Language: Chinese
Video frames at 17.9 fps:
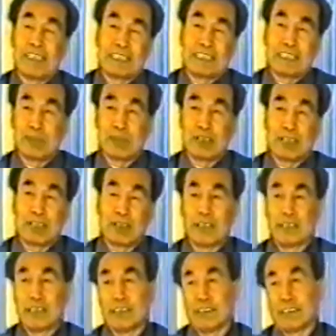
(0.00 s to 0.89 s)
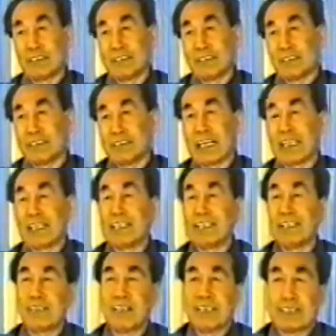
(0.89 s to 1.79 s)
裂细胞里边有有有它那
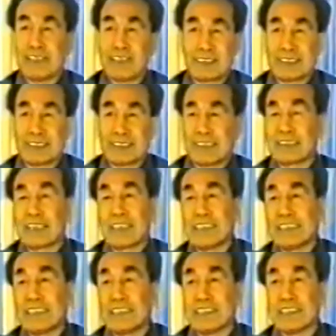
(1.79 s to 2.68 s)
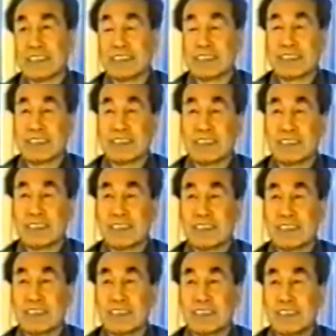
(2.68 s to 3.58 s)
另外的生长机制，生长机制。
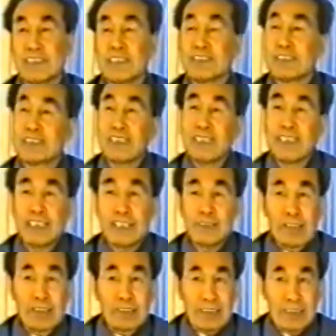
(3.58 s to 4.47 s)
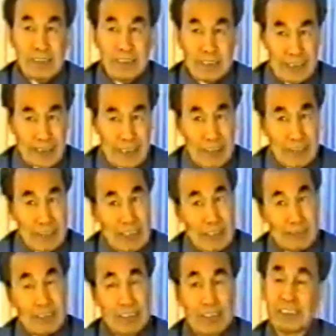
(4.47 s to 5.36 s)
从人体里边，从正常调节
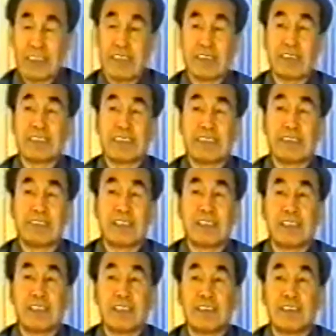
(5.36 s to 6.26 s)
里边，它就有这个情况。